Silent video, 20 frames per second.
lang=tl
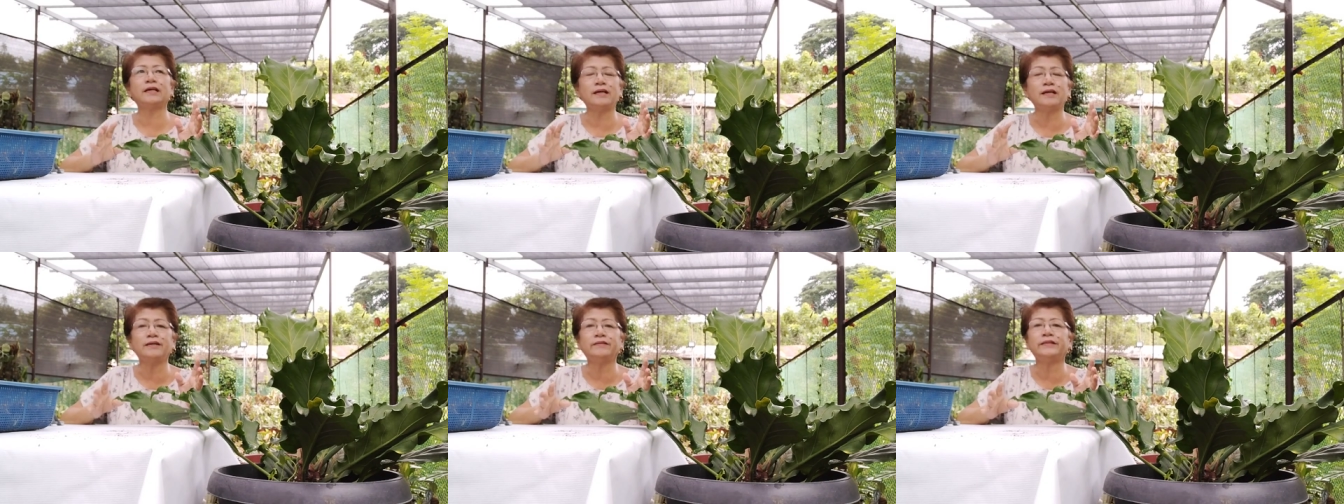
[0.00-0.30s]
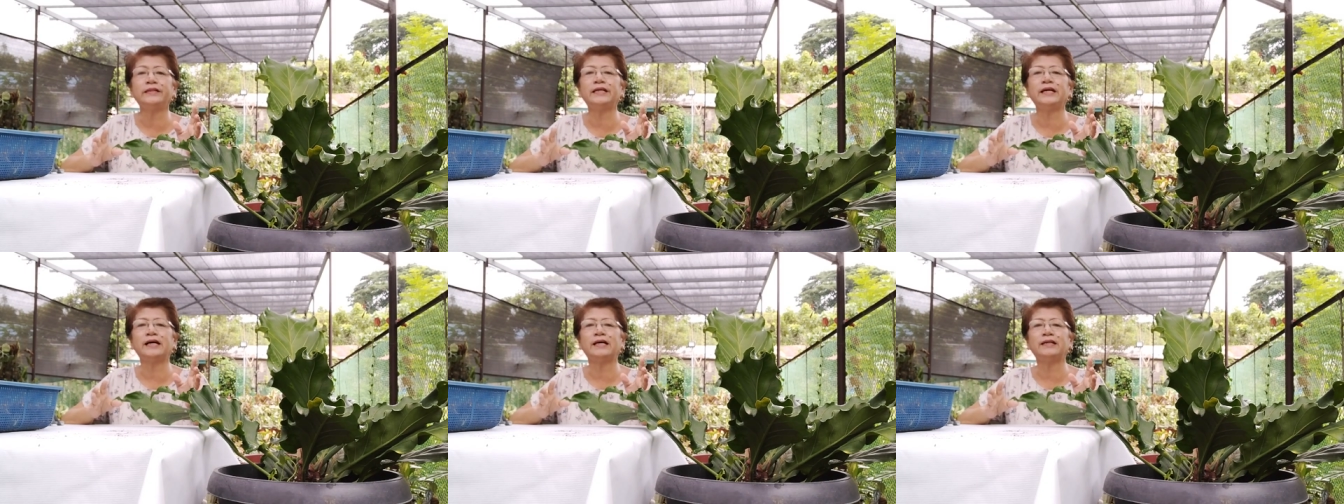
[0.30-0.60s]

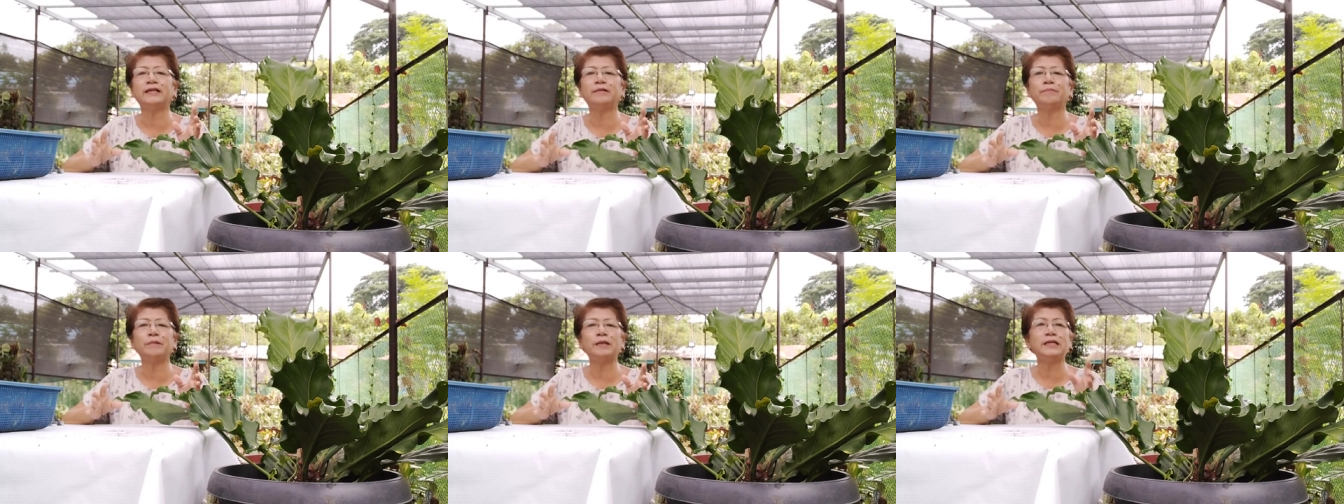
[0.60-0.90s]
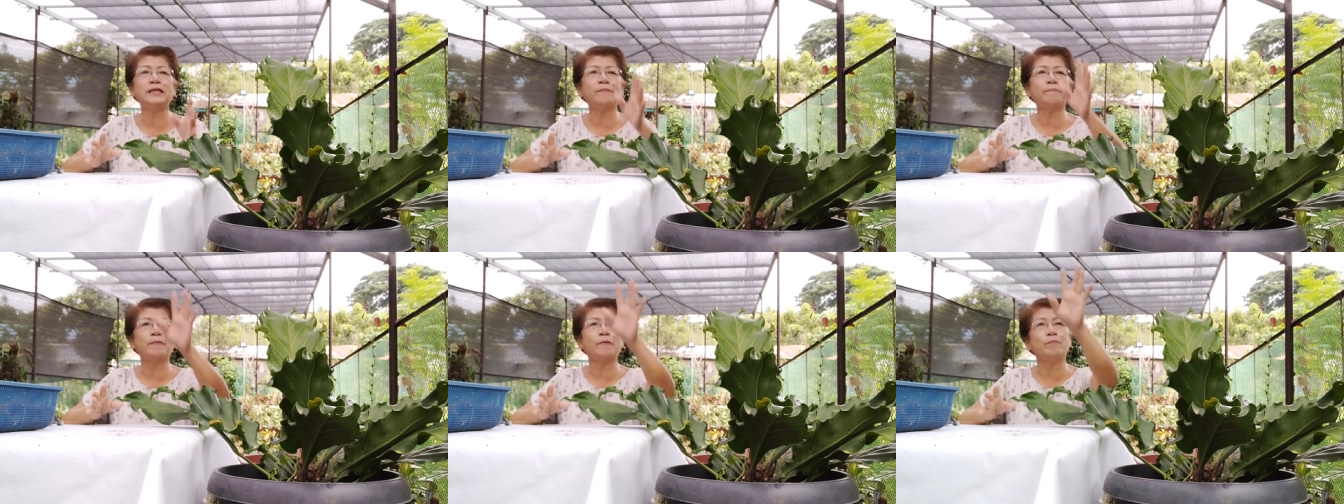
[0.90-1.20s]
area na may
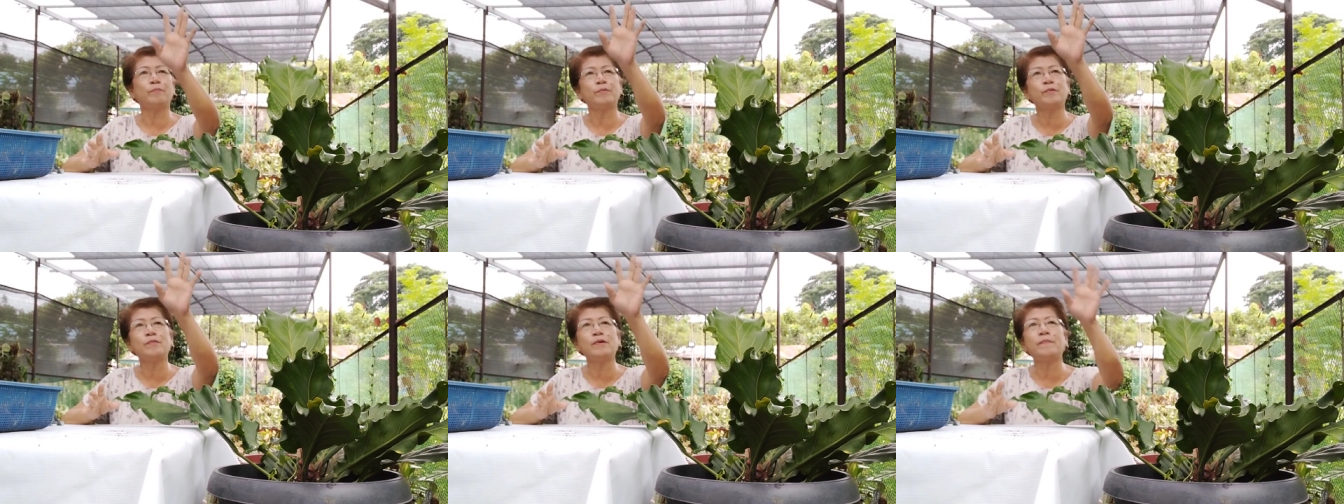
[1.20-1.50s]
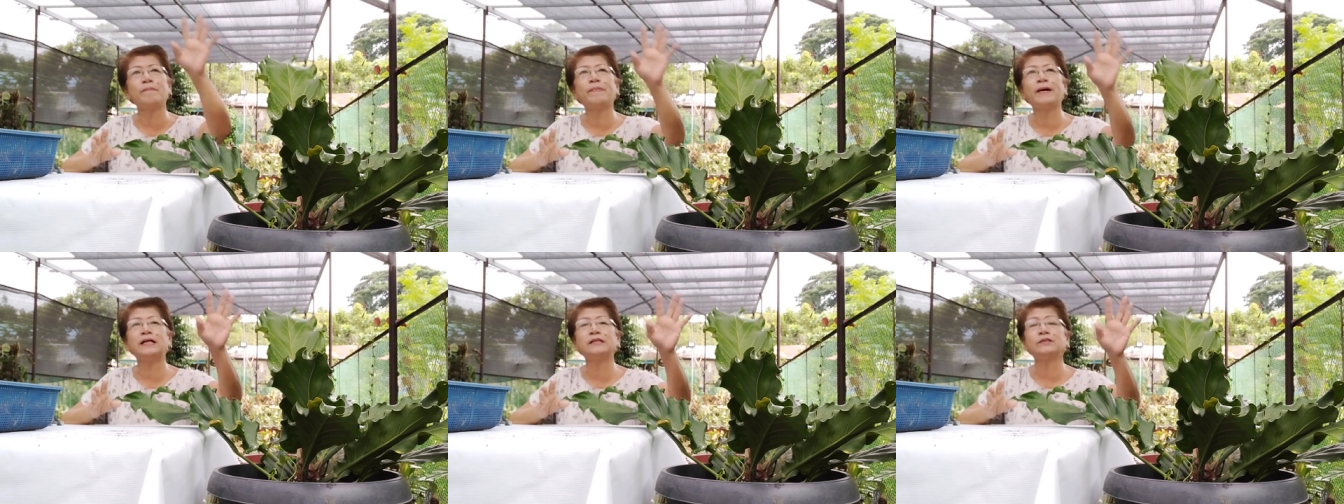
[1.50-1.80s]

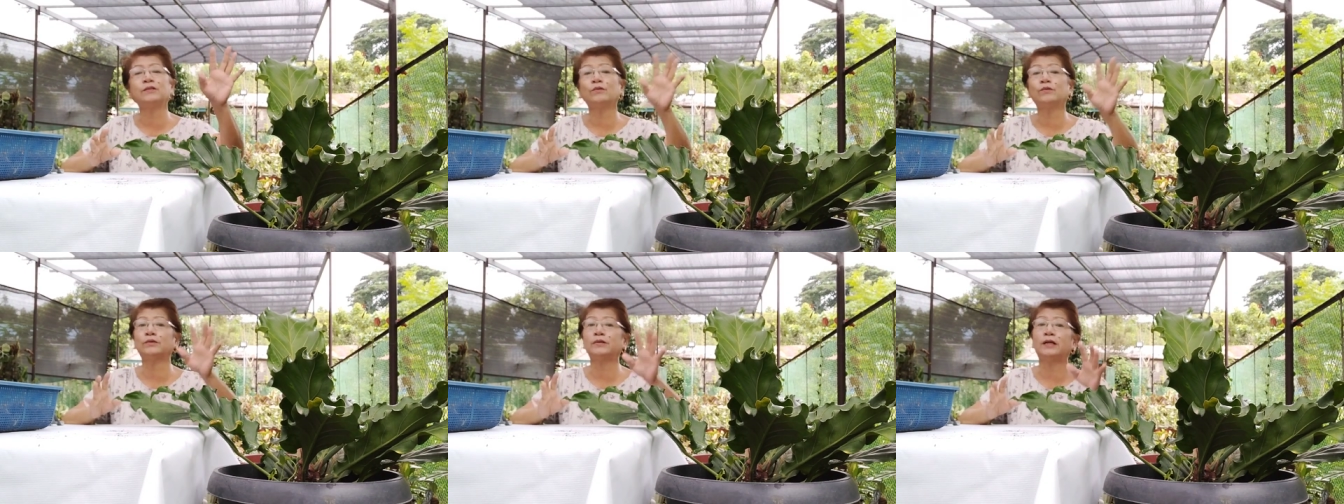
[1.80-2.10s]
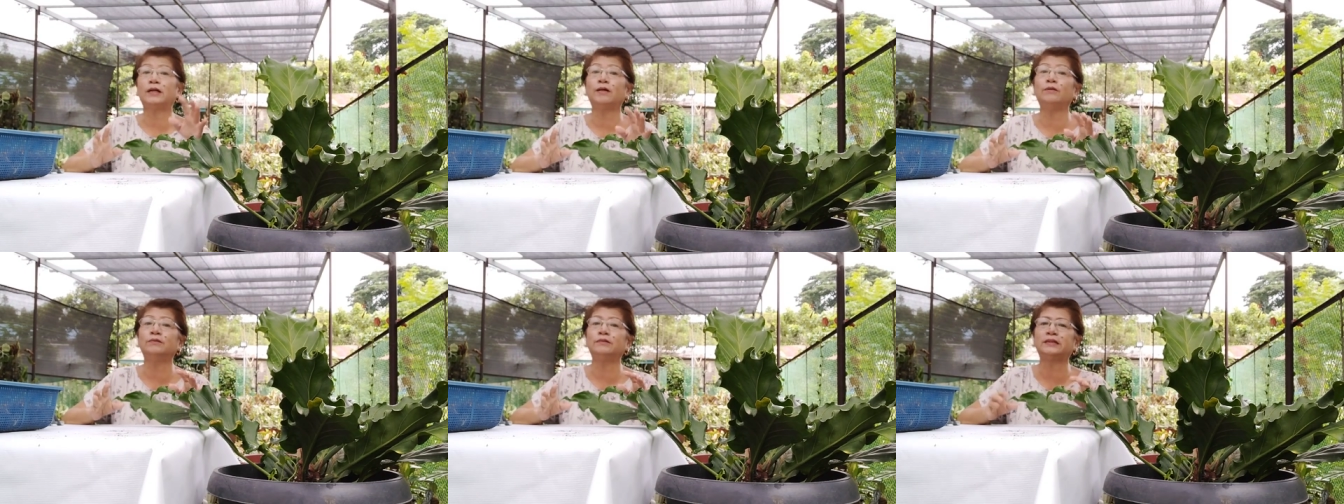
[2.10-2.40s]
napapumapasok na
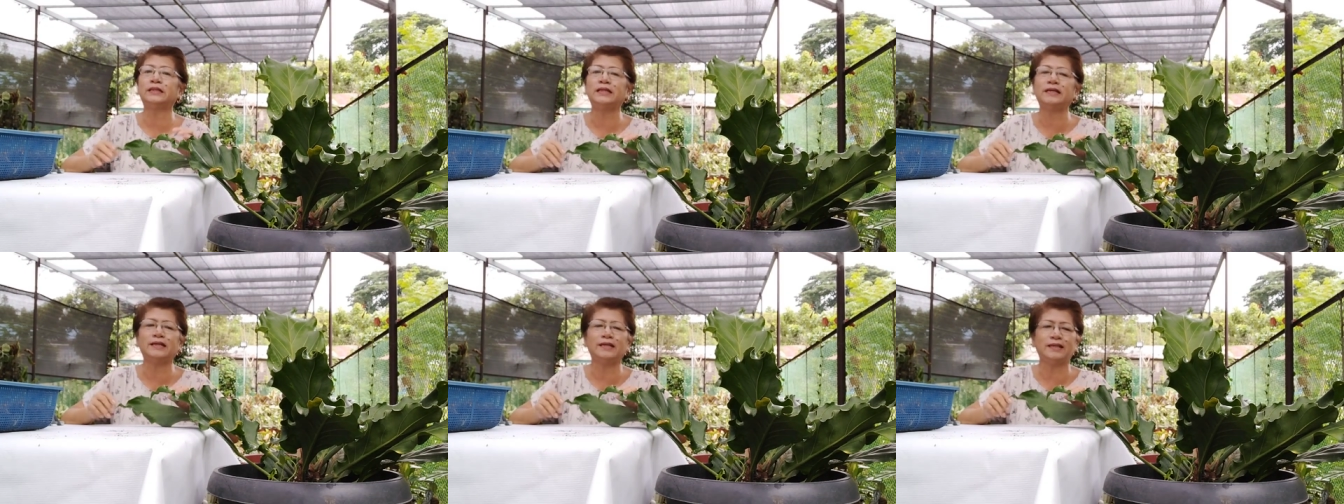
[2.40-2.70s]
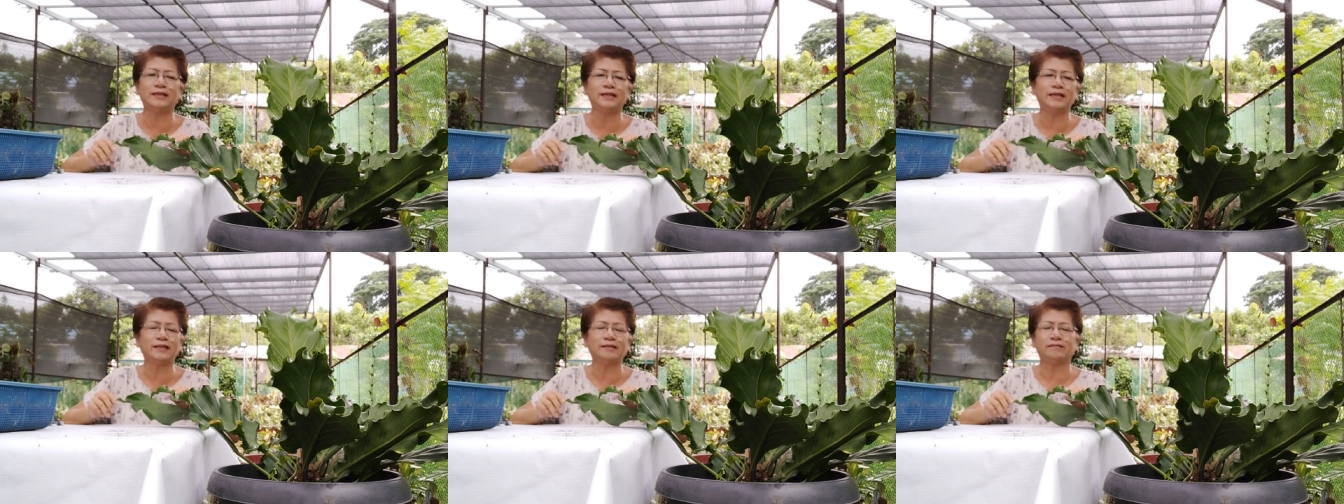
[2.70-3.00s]
kaunting
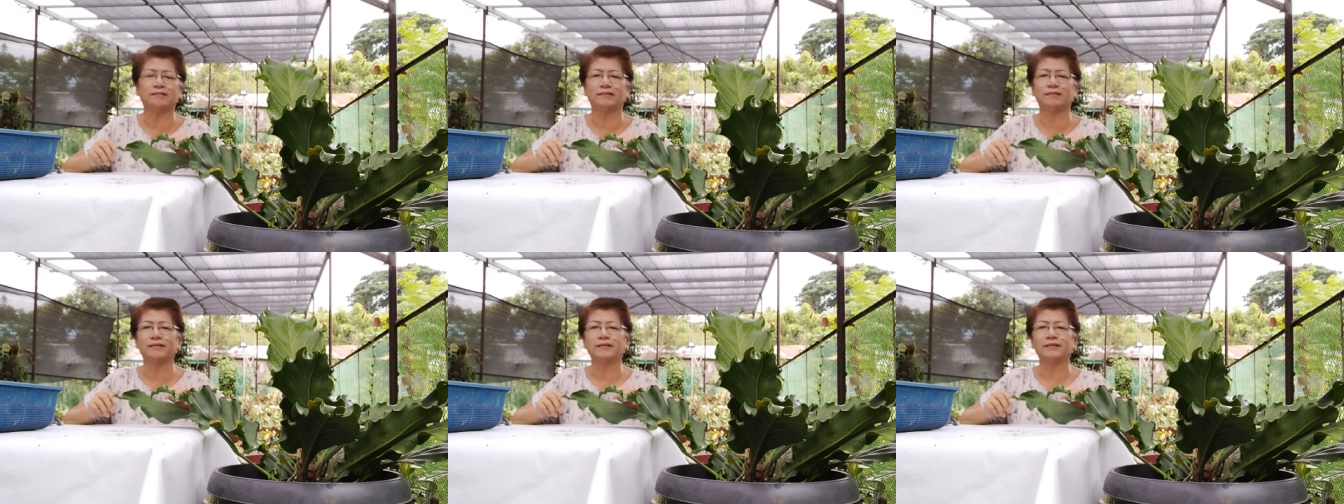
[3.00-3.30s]
init.